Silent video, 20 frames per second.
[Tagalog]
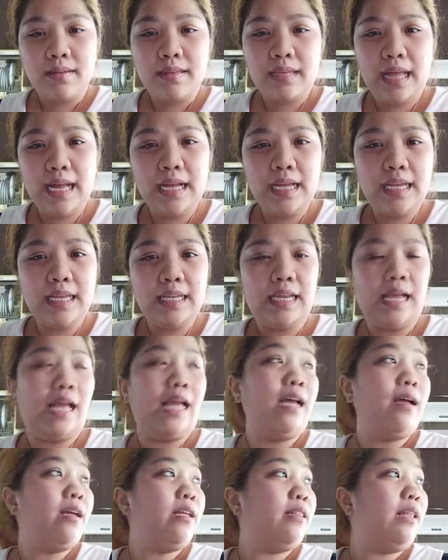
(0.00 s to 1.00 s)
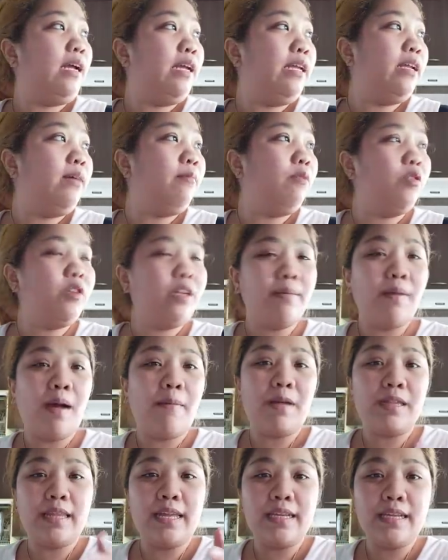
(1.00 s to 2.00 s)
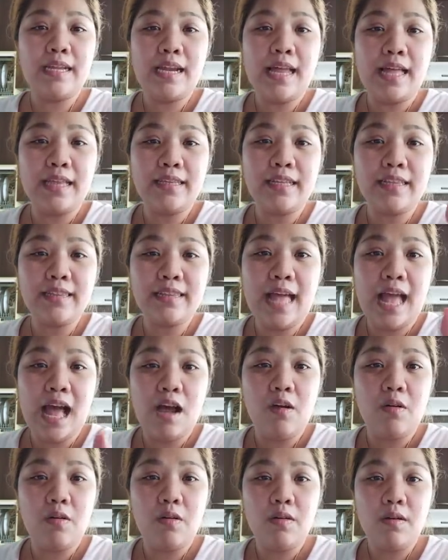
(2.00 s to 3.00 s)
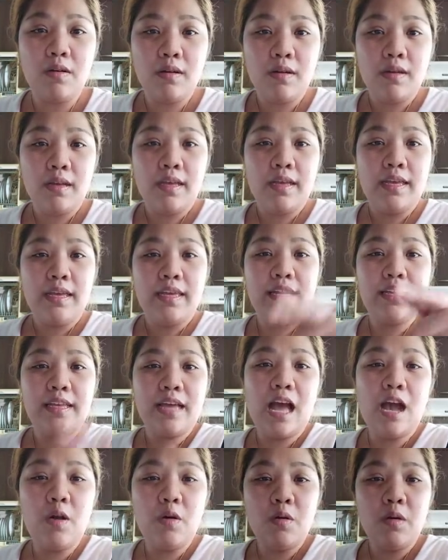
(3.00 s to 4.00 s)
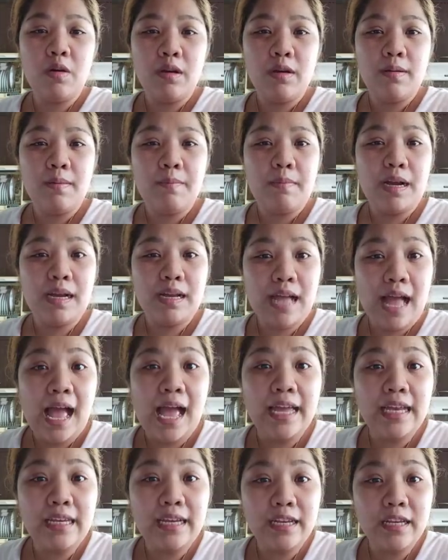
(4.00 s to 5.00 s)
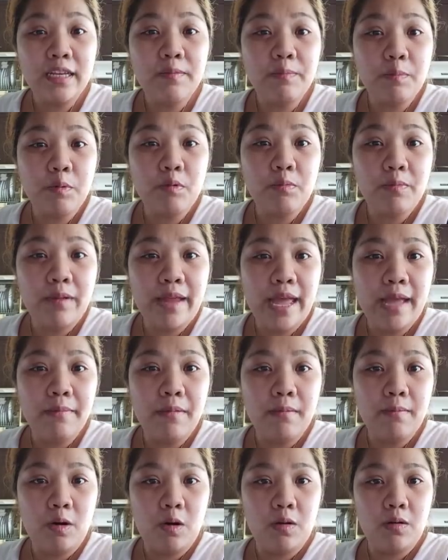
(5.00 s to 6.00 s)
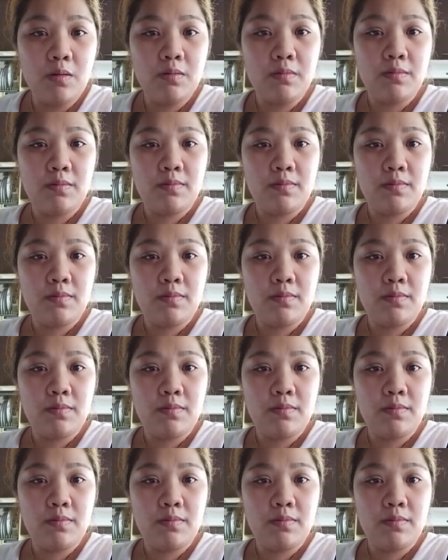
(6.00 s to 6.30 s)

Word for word: tang ina, tang ina mo, namamatay na lahat ng tao. Ikaw, pagkain lang yung problema mo.